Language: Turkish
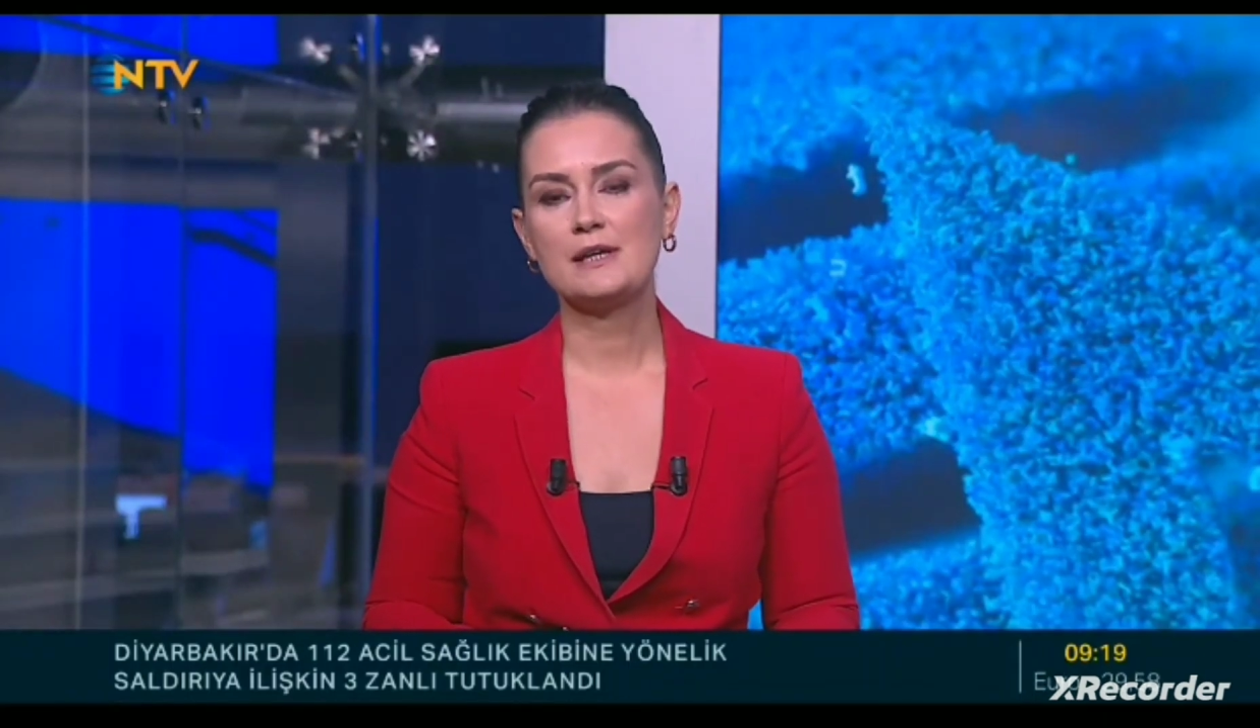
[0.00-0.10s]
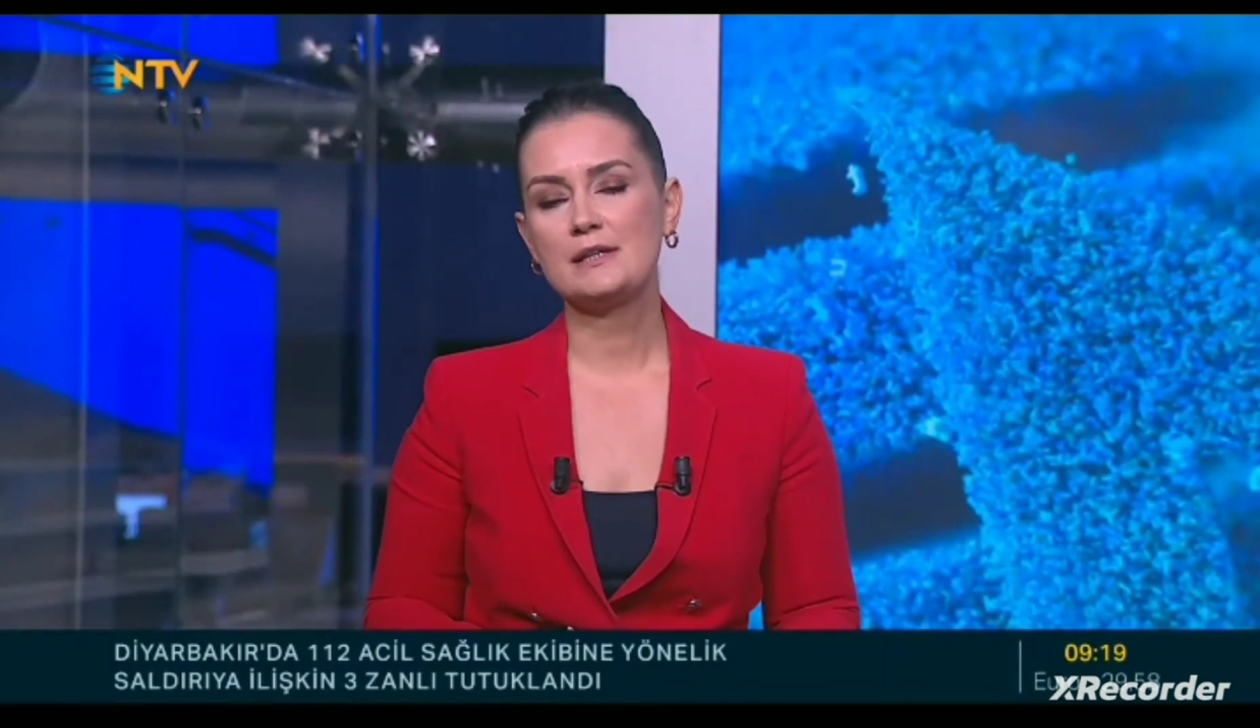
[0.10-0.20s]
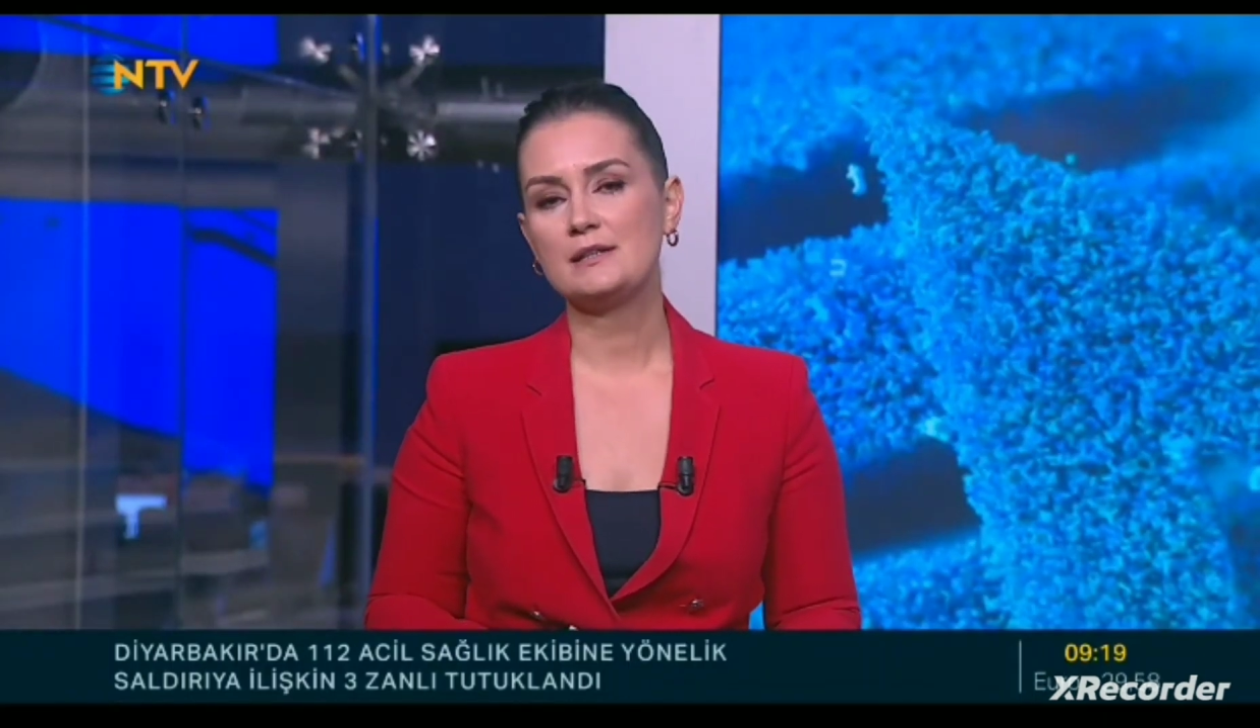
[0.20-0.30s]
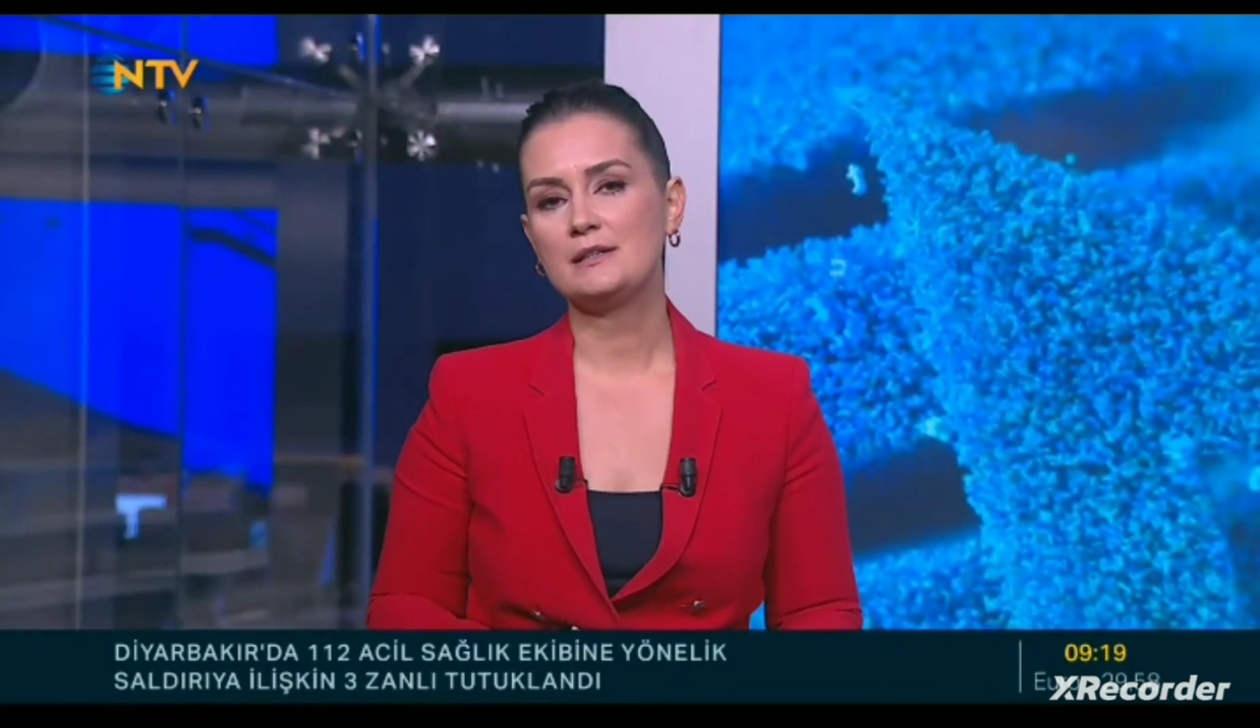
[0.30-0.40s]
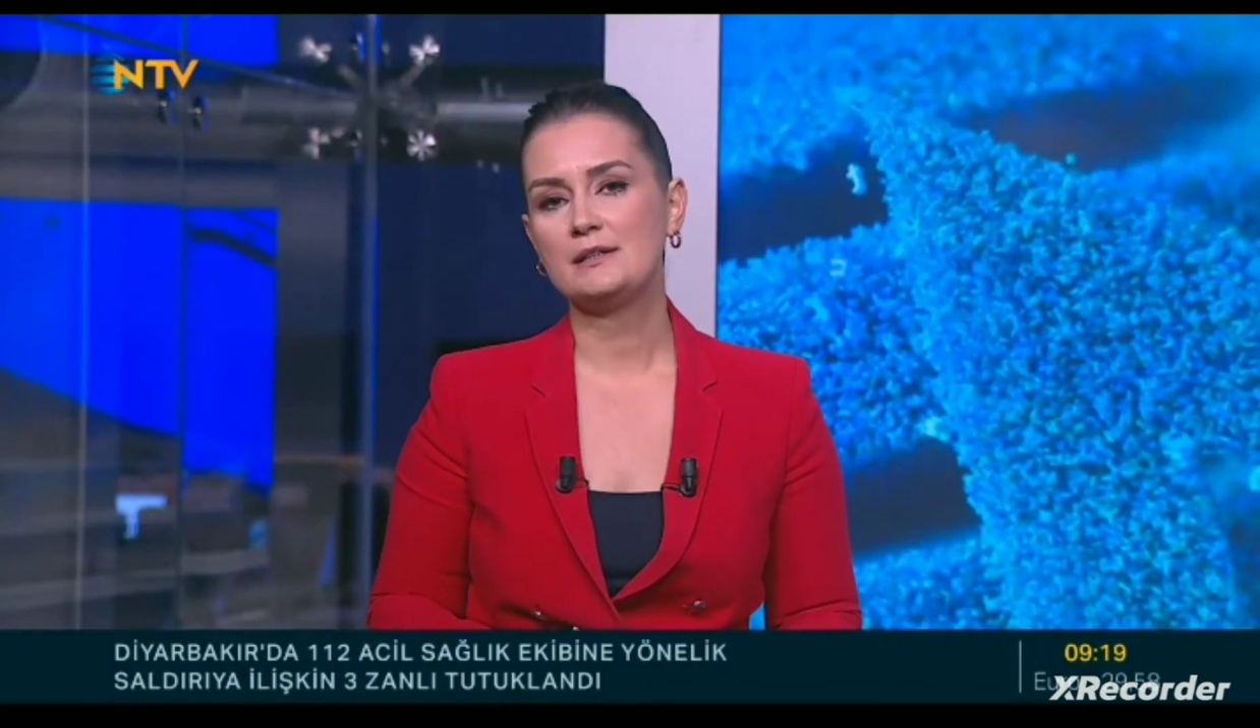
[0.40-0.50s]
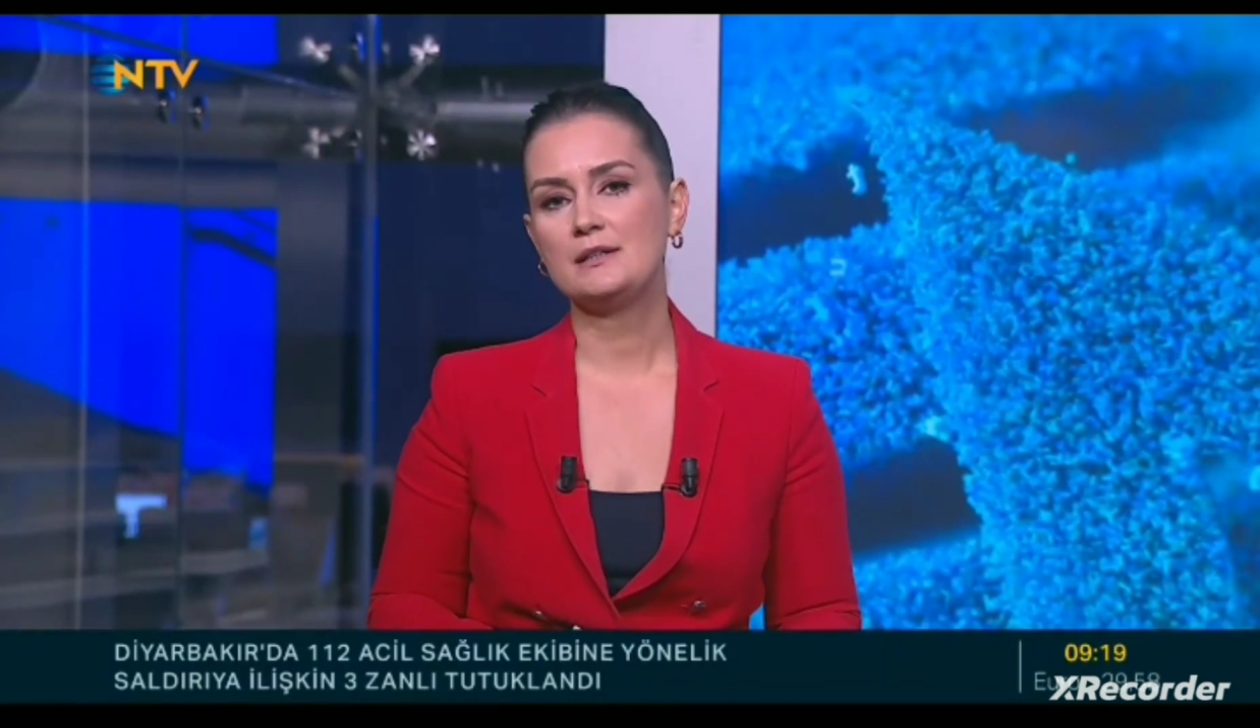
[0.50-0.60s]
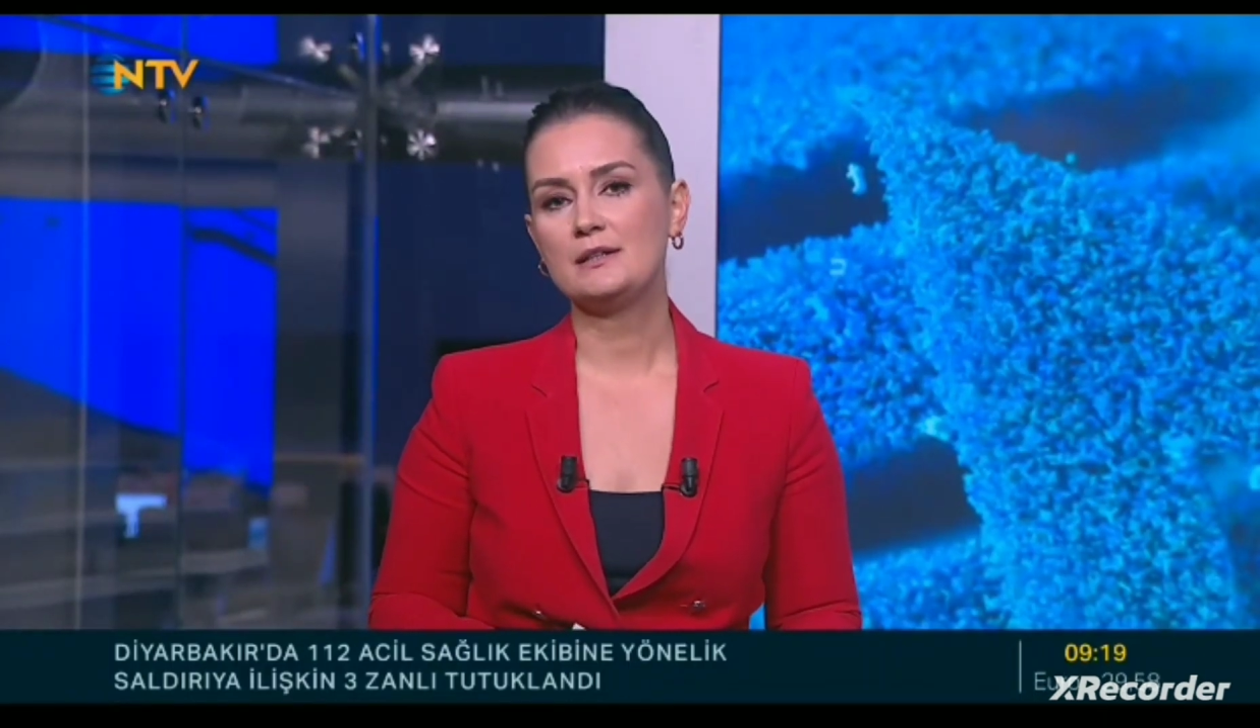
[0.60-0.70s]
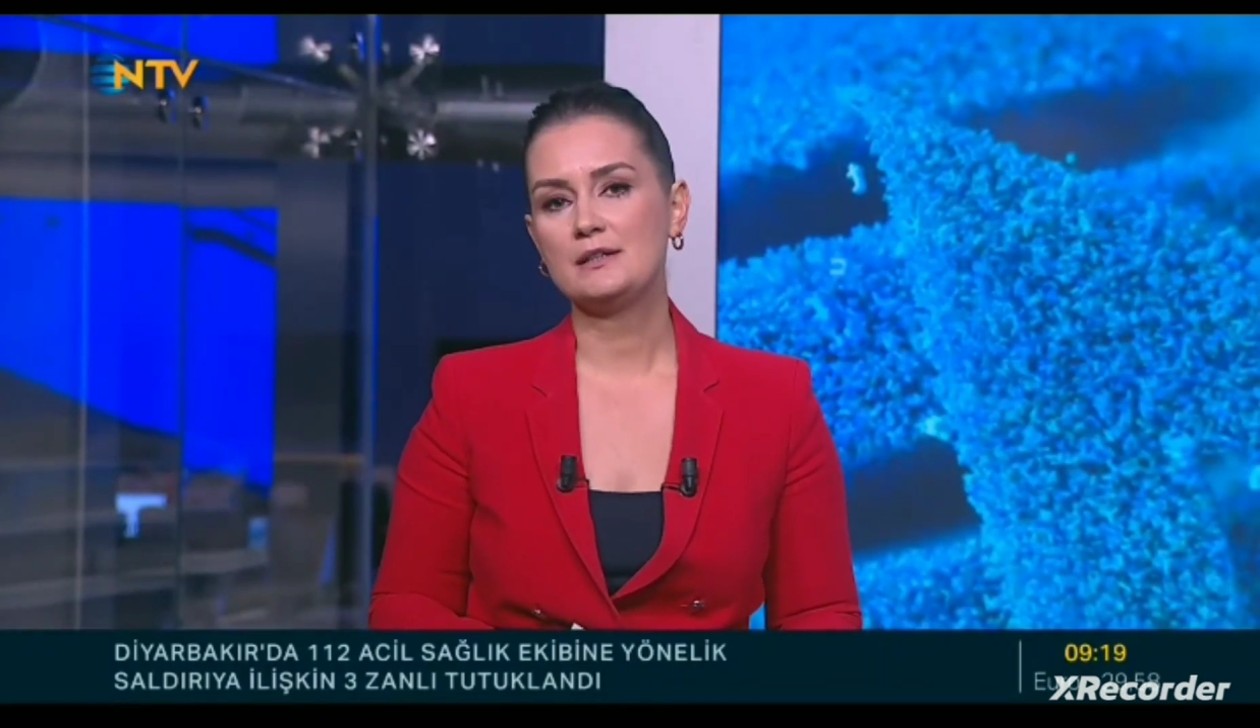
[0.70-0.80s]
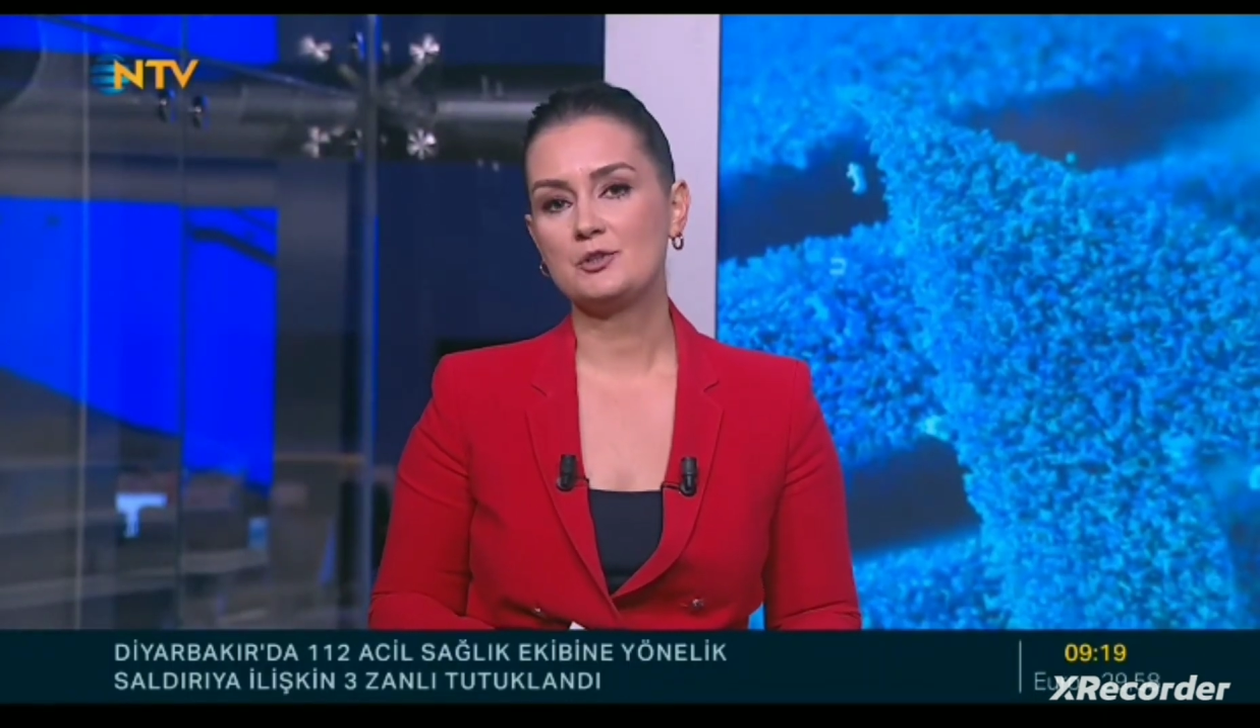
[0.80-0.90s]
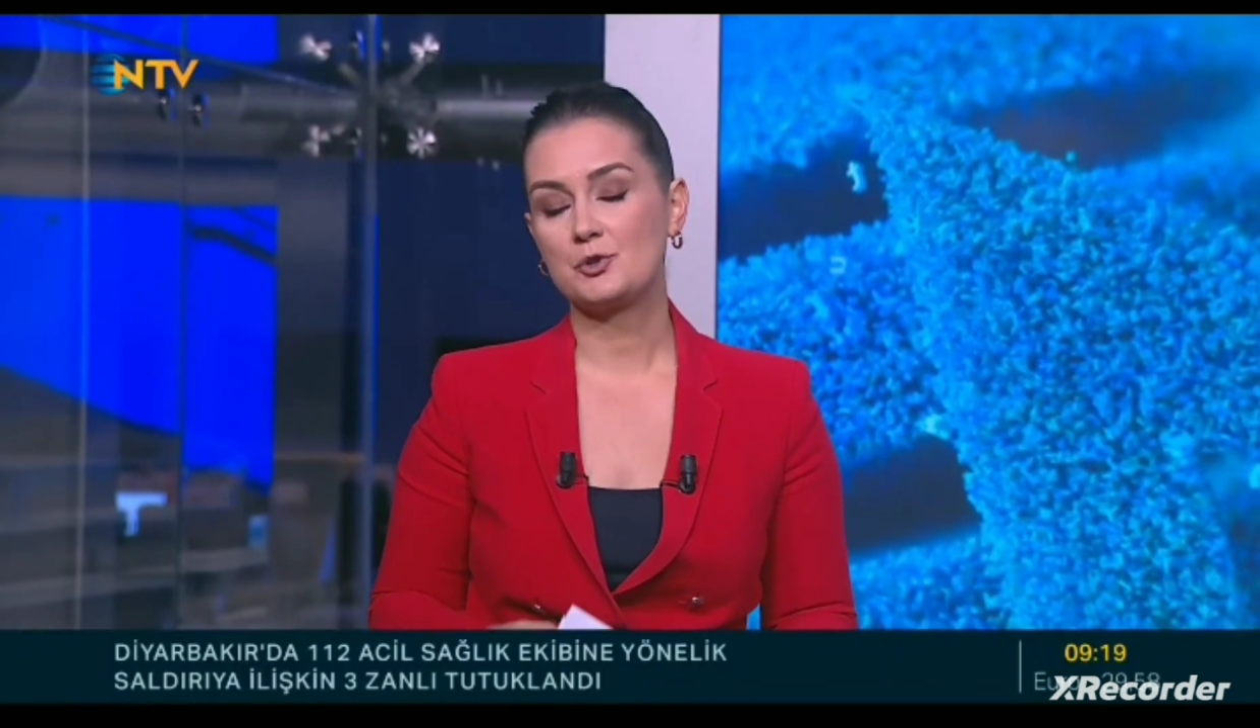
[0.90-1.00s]

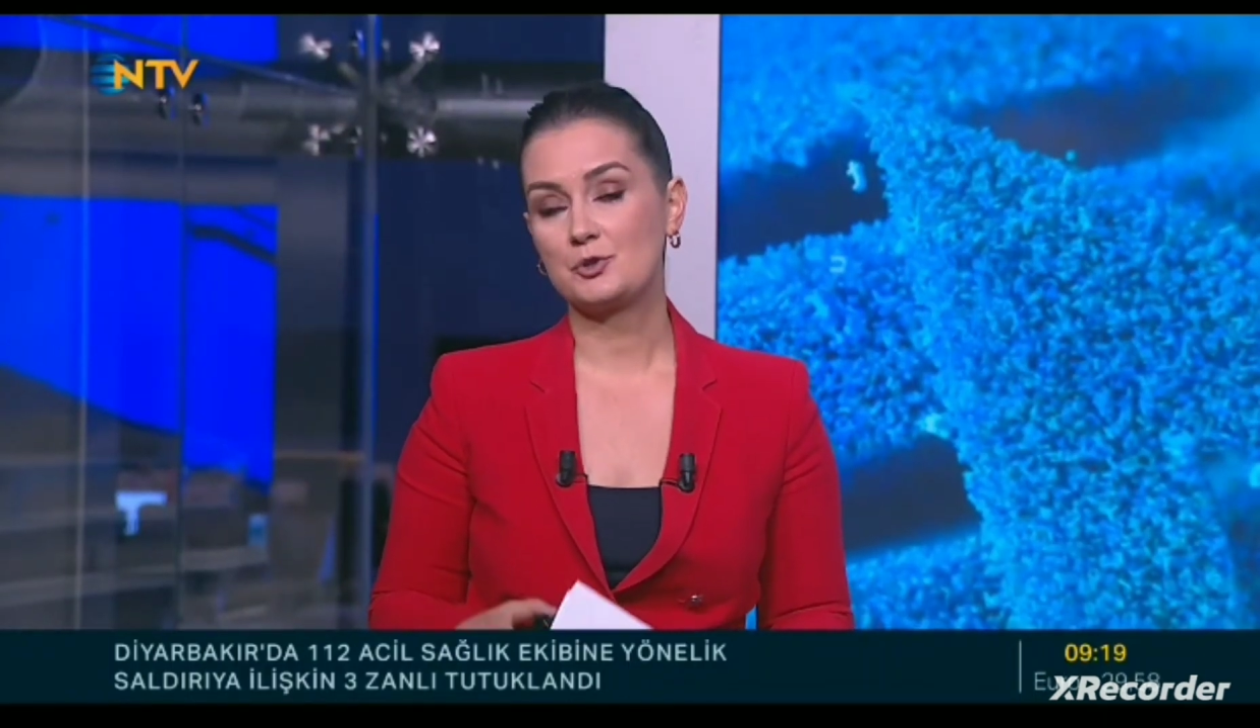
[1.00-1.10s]
zenginliğiyle